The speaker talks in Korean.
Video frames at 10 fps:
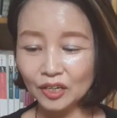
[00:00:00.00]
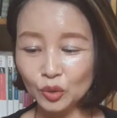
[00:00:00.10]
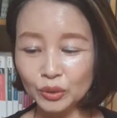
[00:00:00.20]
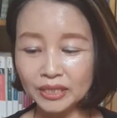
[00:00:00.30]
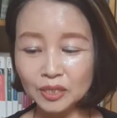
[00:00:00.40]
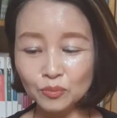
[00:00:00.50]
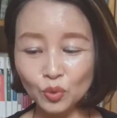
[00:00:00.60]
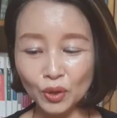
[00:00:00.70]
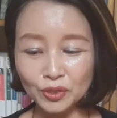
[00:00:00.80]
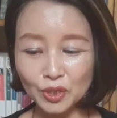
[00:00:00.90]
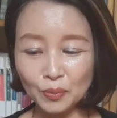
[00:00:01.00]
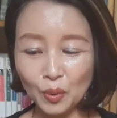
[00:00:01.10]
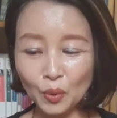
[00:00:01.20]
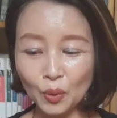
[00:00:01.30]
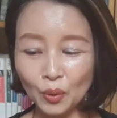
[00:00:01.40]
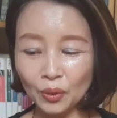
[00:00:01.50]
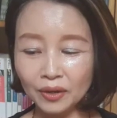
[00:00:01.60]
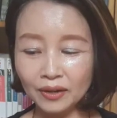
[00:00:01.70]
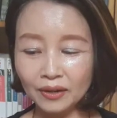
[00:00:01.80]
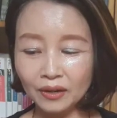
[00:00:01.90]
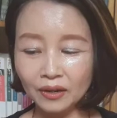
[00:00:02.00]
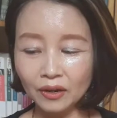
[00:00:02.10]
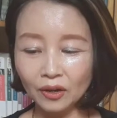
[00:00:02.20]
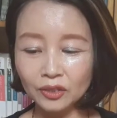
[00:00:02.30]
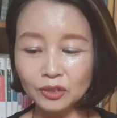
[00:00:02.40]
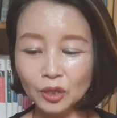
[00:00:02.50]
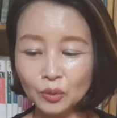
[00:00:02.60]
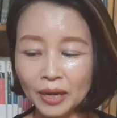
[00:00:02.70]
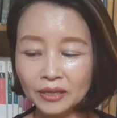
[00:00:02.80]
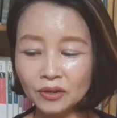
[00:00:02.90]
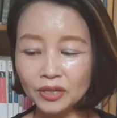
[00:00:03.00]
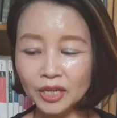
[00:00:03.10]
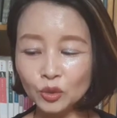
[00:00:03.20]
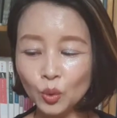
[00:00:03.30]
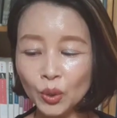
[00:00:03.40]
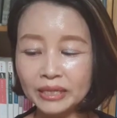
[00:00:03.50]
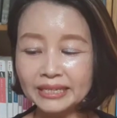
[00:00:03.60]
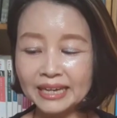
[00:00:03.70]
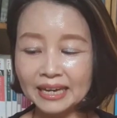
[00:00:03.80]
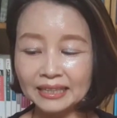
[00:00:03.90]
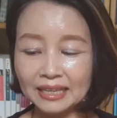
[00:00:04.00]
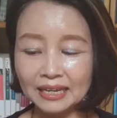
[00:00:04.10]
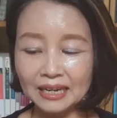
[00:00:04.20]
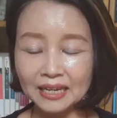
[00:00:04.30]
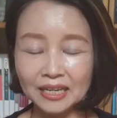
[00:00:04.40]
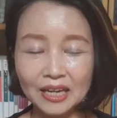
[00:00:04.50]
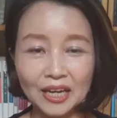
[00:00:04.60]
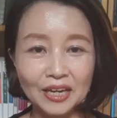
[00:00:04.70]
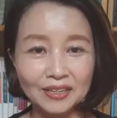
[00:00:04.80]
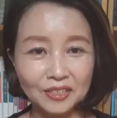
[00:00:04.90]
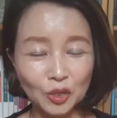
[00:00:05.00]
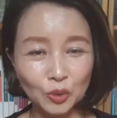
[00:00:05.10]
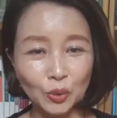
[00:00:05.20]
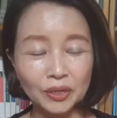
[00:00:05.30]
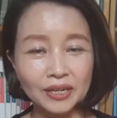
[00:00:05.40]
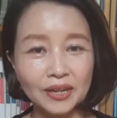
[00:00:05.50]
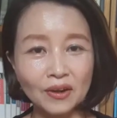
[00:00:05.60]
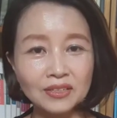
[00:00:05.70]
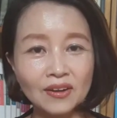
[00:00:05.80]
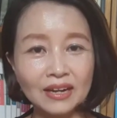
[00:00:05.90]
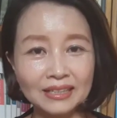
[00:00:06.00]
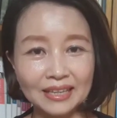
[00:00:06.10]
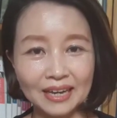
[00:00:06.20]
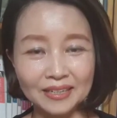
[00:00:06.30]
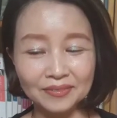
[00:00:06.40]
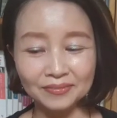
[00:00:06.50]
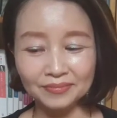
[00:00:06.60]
우리는 무엇을 보고 어떤 환경에 놓이느냐에 따라 선호를 형성한다.